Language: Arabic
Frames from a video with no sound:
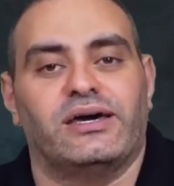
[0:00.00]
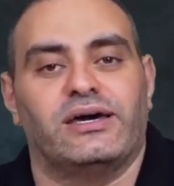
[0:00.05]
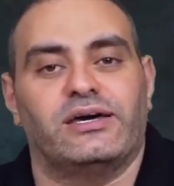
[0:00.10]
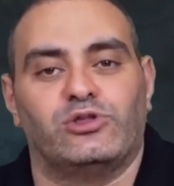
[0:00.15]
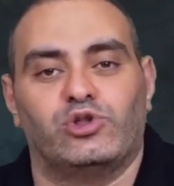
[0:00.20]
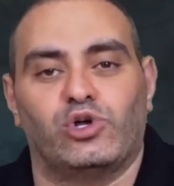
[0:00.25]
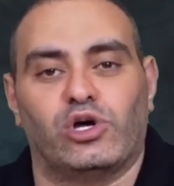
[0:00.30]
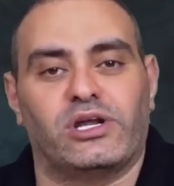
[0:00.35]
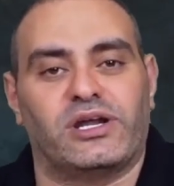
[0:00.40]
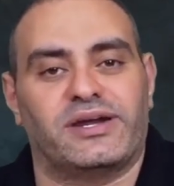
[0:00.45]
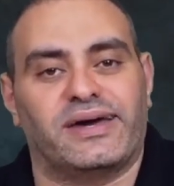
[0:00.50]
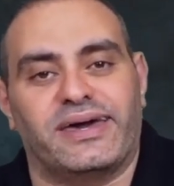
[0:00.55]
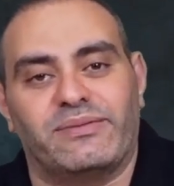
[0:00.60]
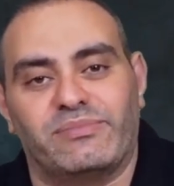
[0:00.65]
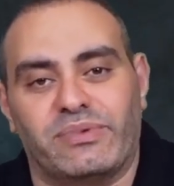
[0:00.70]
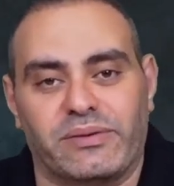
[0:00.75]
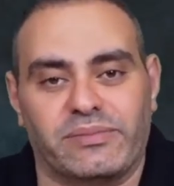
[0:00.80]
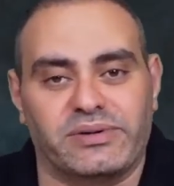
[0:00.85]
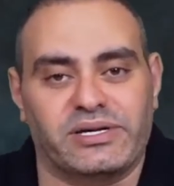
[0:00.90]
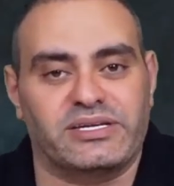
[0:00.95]
الدولار
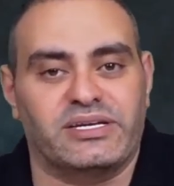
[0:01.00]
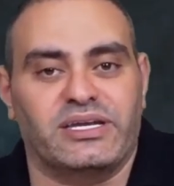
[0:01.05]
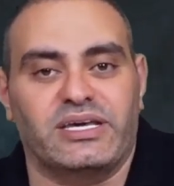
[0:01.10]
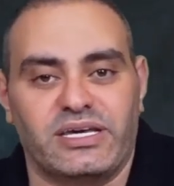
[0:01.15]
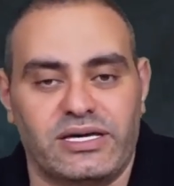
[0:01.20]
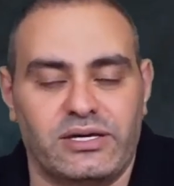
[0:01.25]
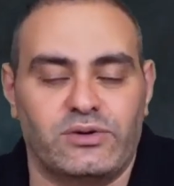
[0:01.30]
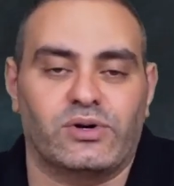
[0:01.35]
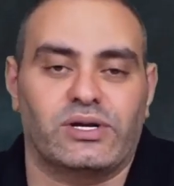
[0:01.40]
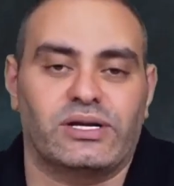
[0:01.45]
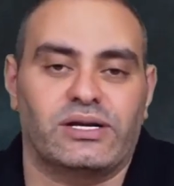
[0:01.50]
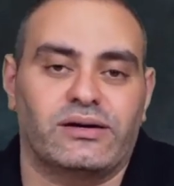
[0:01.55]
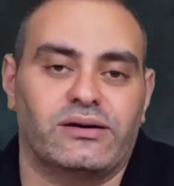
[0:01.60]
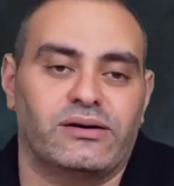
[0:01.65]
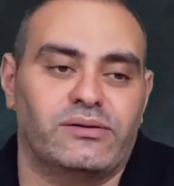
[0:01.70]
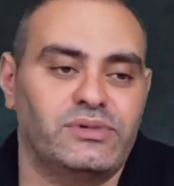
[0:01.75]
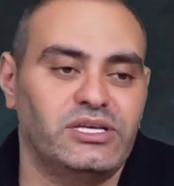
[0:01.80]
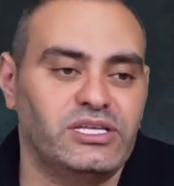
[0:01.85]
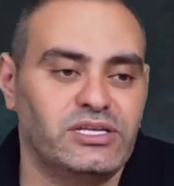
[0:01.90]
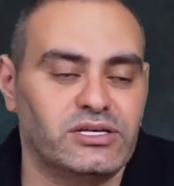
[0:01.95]
هيبقى بجنيه
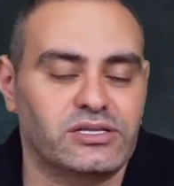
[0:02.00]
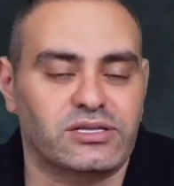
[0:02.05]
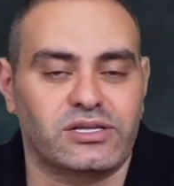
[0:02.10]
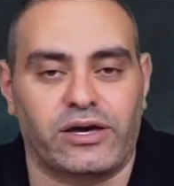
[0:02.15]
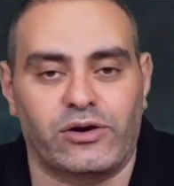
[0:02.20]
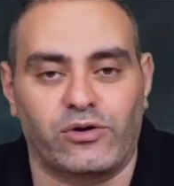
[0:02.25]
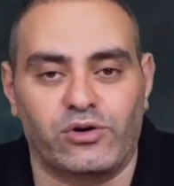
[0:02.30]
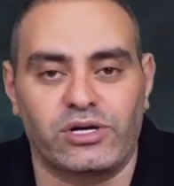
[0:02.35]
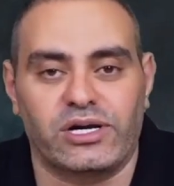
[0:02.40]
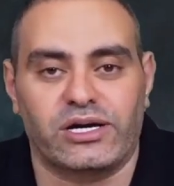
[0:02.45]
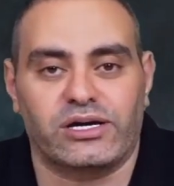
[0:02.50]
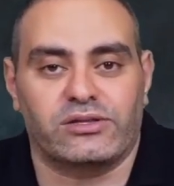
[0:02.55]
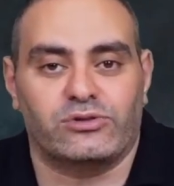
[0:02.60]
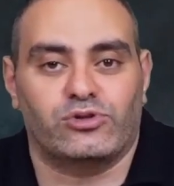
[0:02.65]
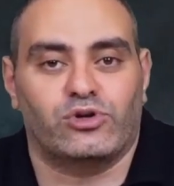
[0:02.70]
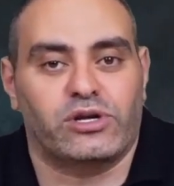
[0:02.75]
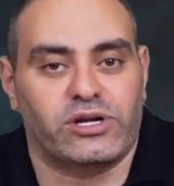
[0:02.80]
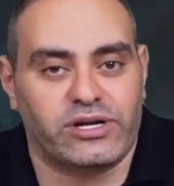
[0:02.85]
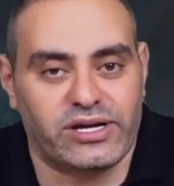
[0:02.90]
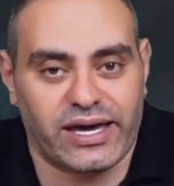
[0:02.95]
ولا مين يطلع يقول لك
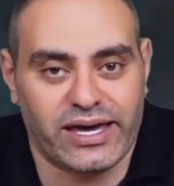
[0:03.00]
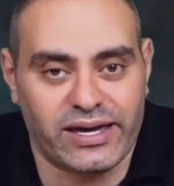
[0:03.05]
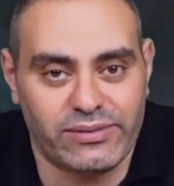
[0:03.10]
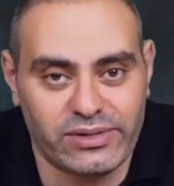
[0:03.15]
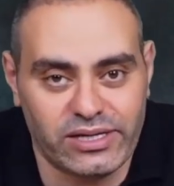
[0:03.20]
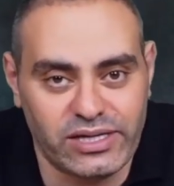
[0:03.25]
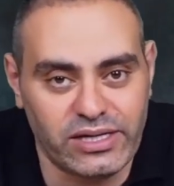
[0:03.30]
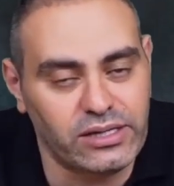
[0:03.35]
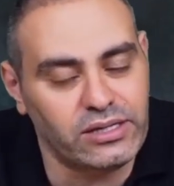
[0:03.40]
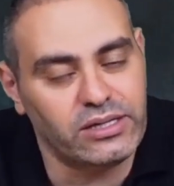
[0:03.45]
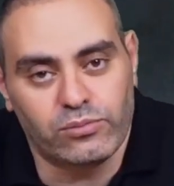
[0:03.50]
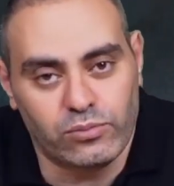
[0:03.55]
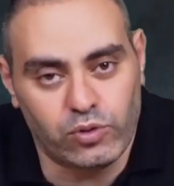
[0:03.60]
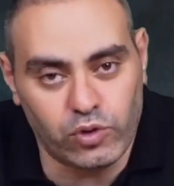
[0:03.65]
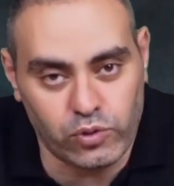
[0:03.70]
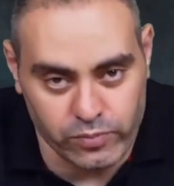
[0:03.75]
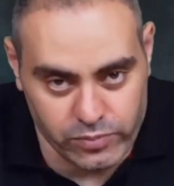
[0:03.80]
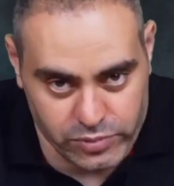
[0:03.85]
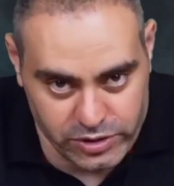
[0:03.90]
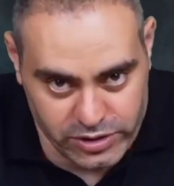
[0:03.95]
الدولار هيعمل ايه
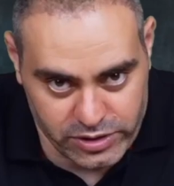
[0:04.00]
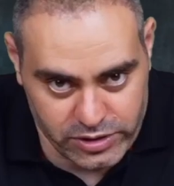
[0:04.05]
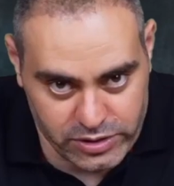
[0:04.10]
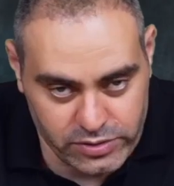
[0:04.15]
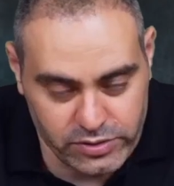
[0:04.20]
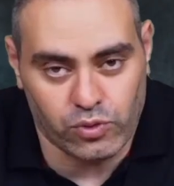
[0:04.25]
بلومبرج